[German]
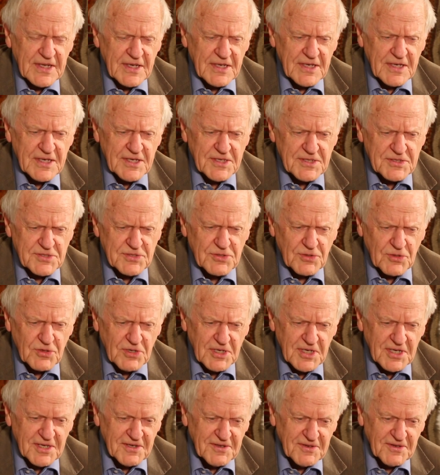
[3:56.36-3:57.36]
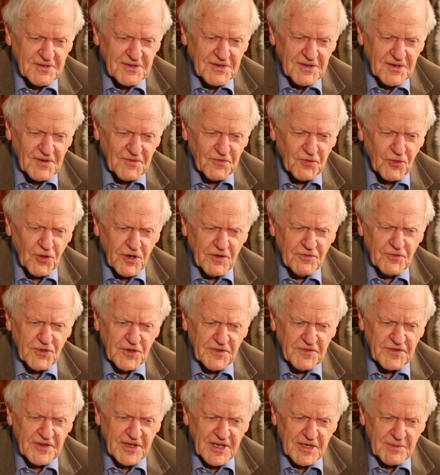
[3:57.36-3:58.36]
äh, sogar äh,
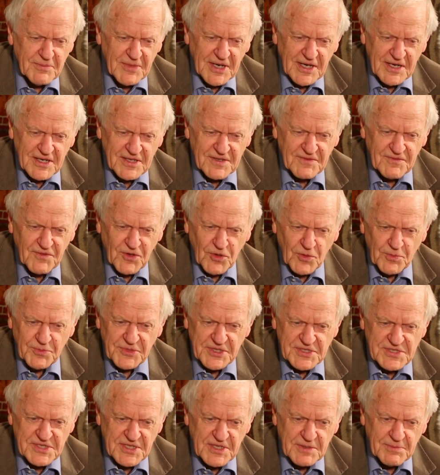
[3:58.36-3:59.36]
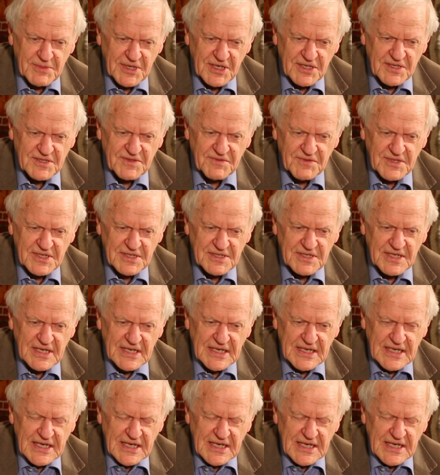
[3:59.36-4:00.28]
Vorwürfe gemacht, warum das gemacht wird.